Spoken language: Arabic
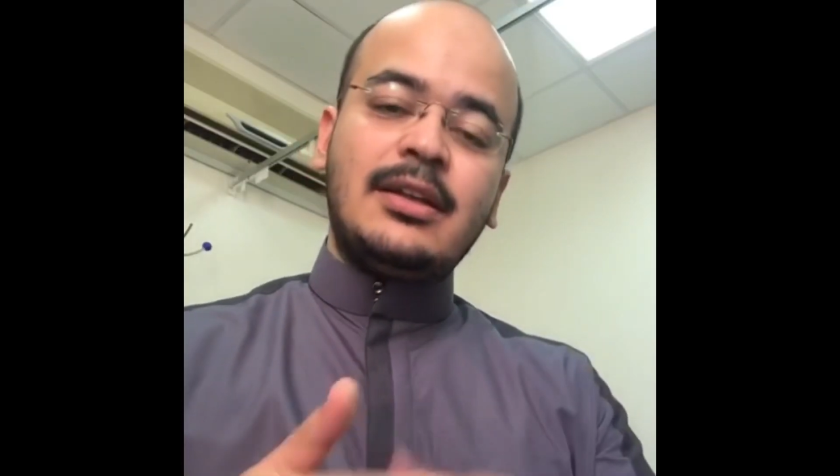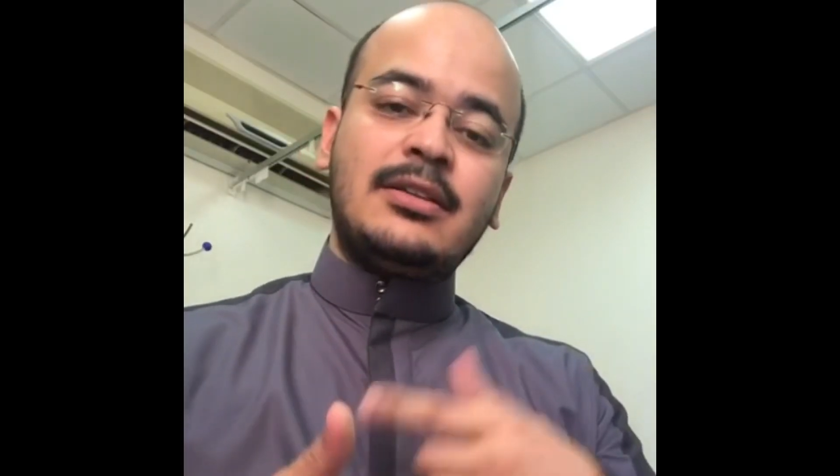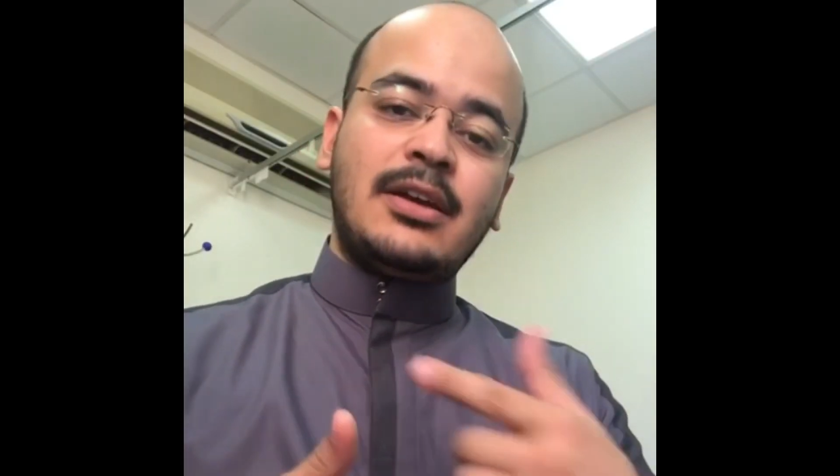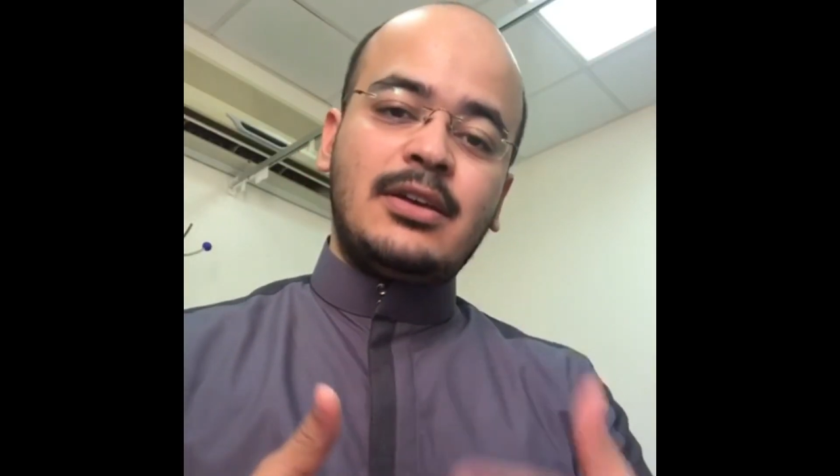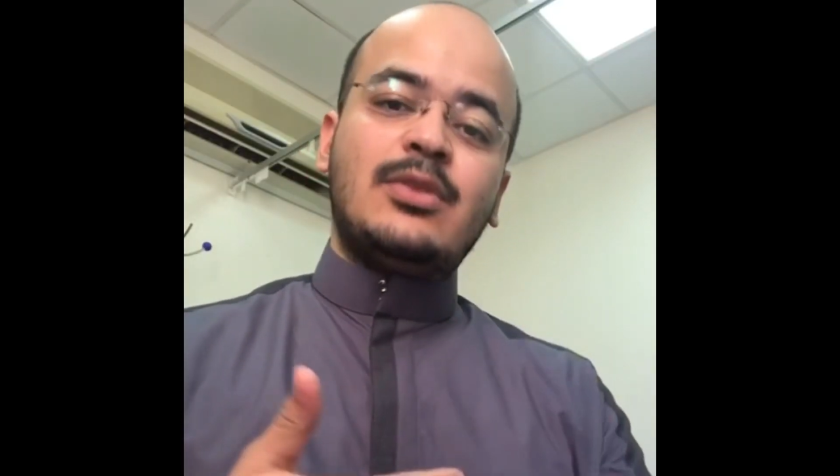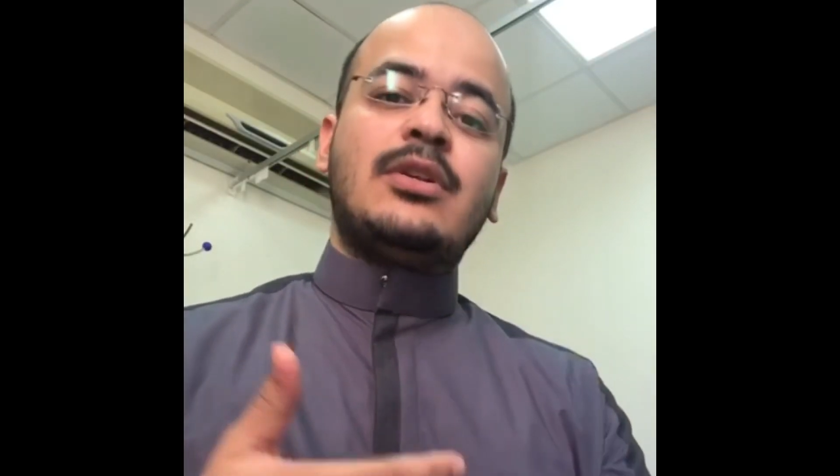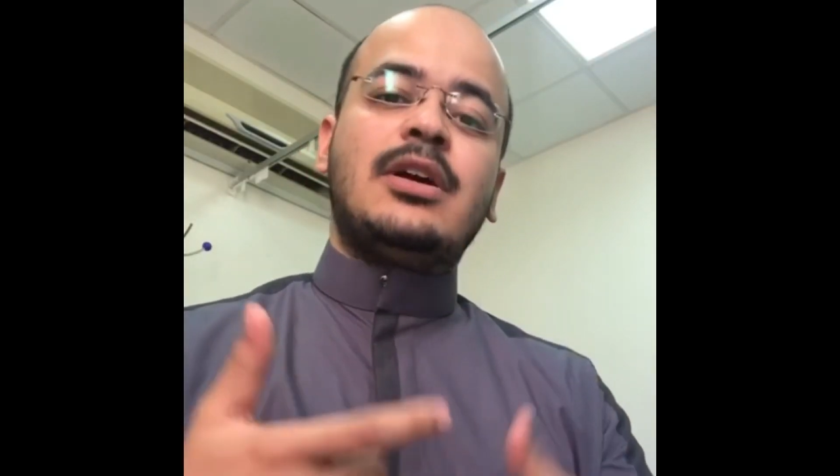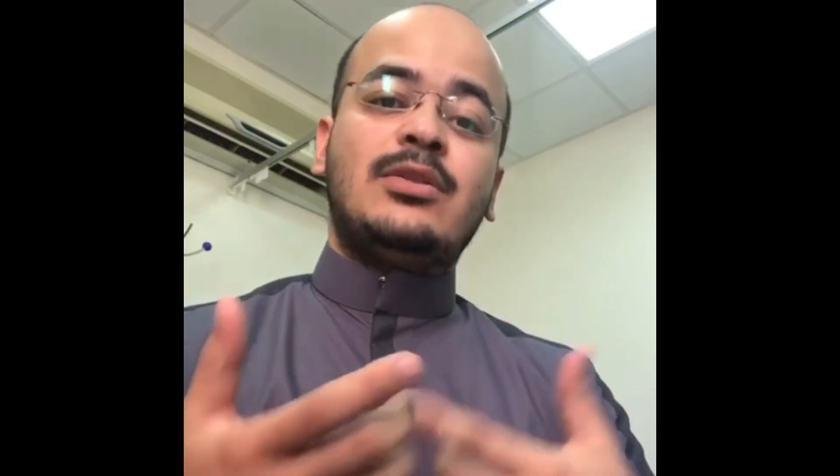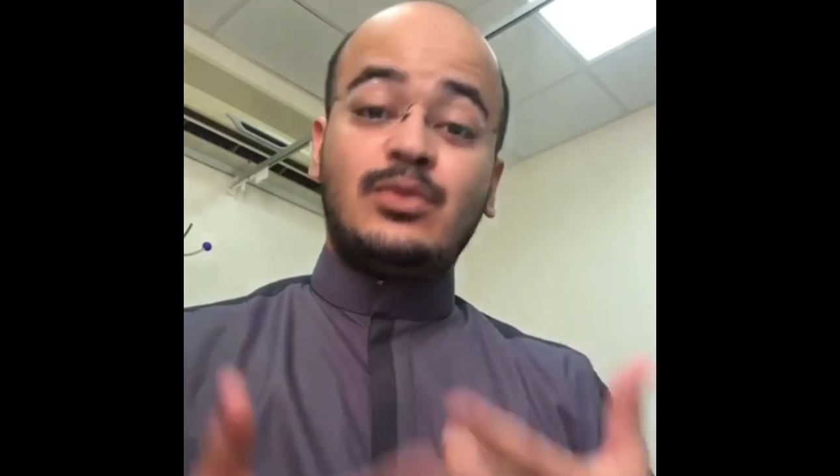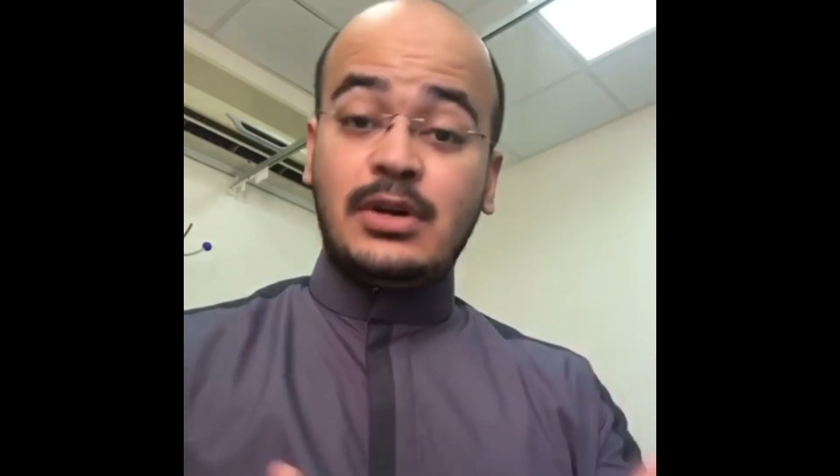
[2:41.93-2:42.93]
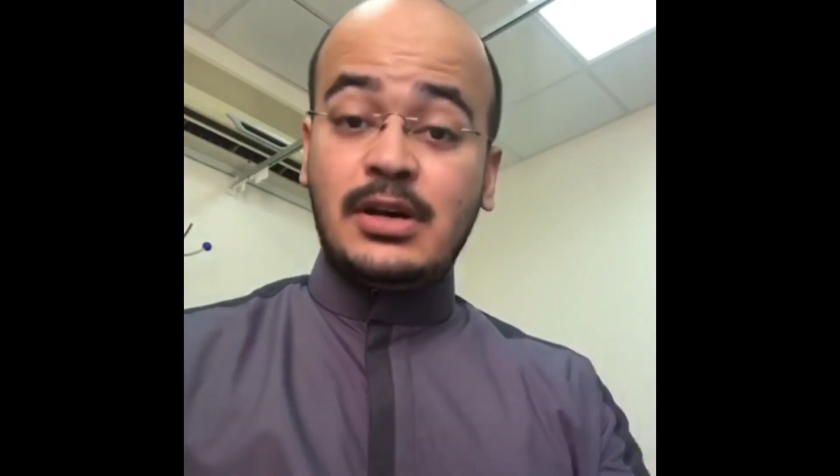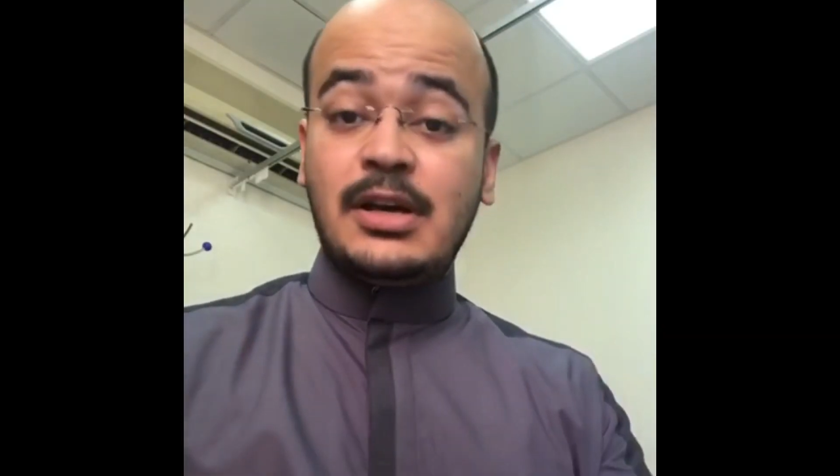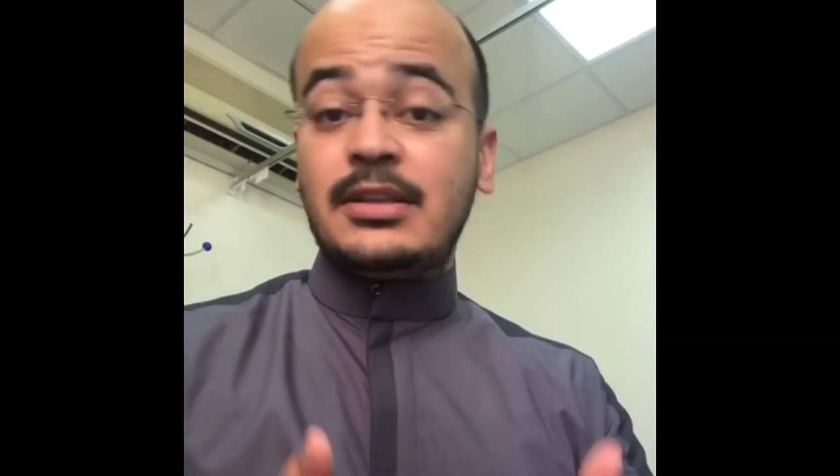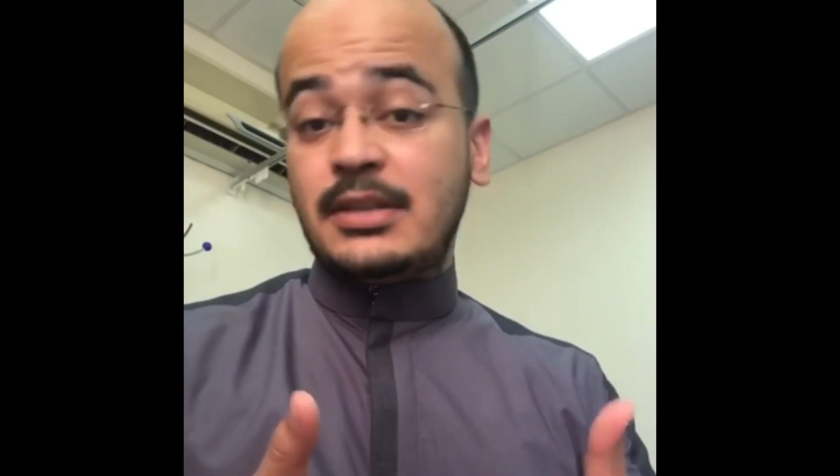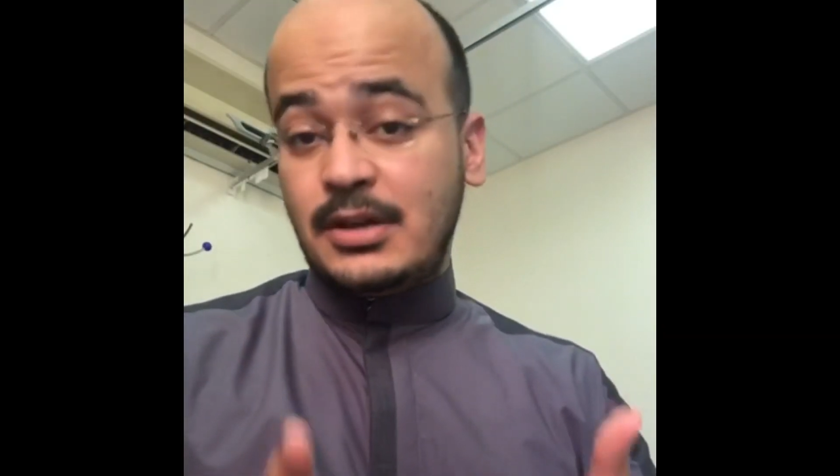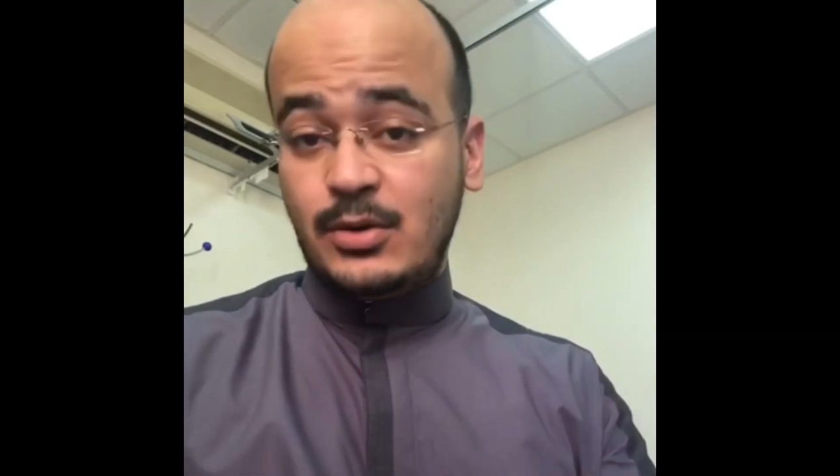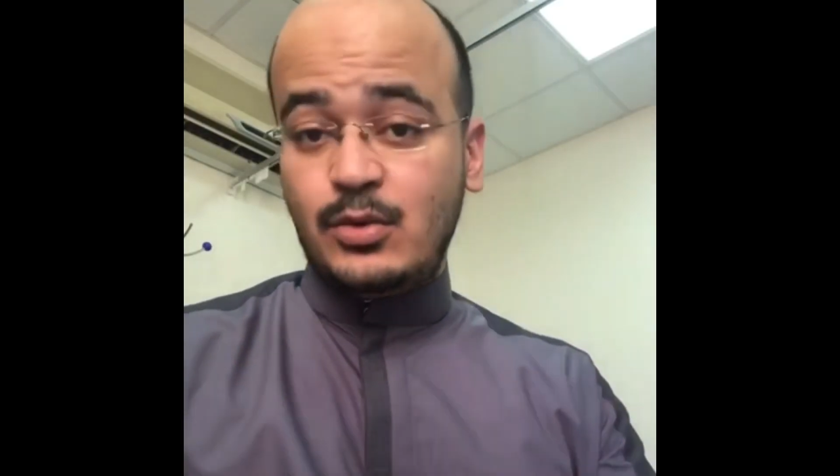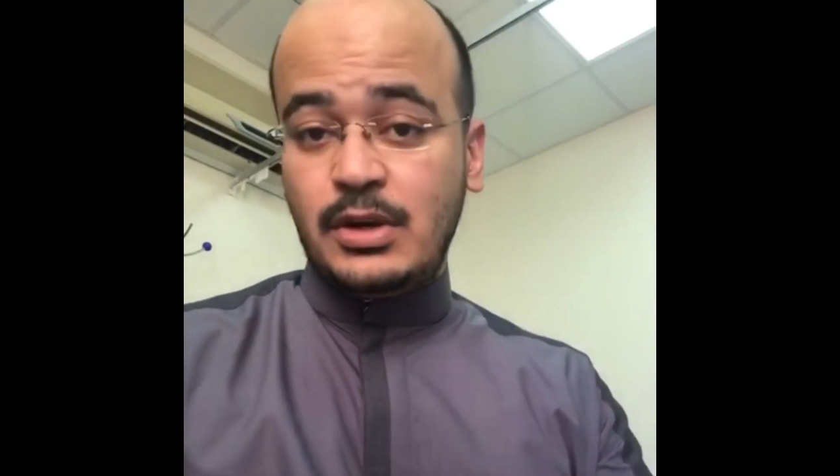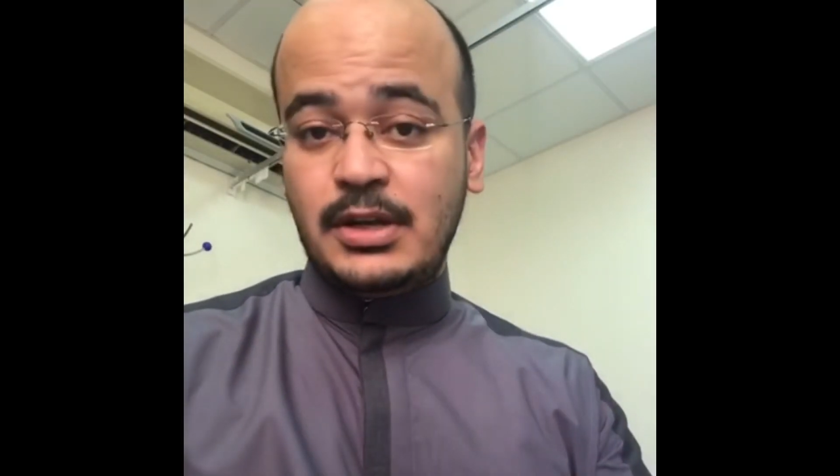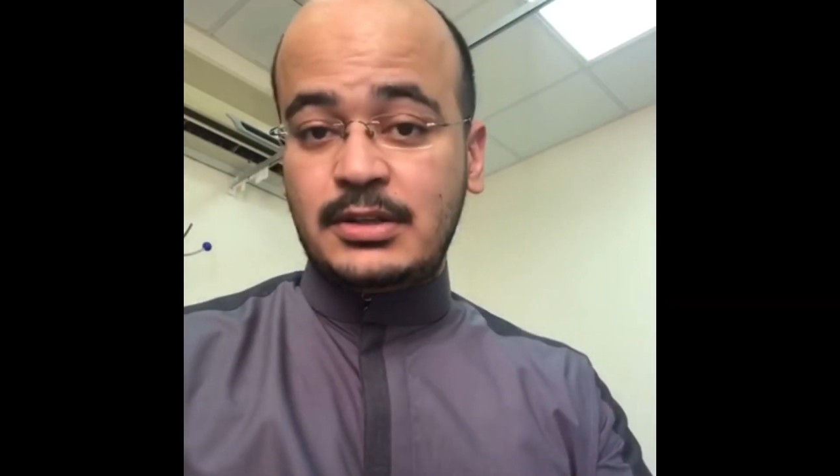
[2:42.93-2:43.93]
التغيرات
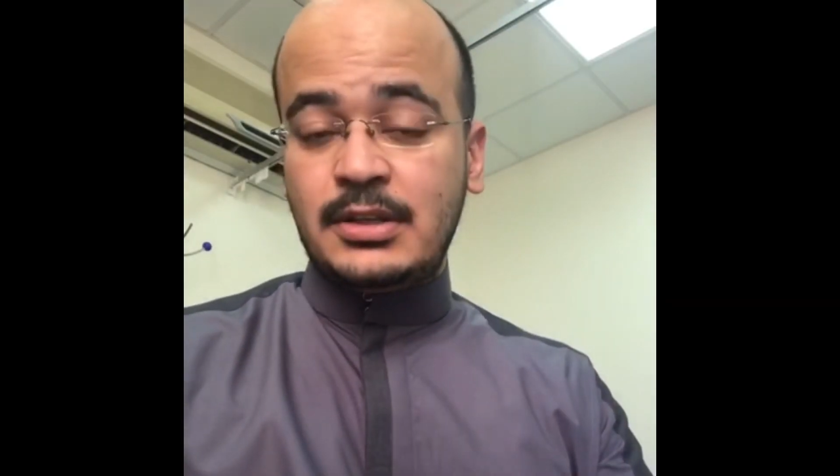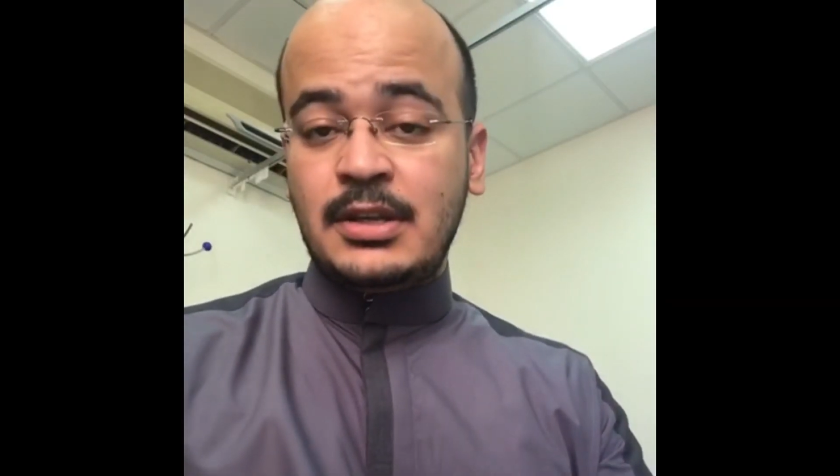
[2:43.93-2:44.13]
والتحولات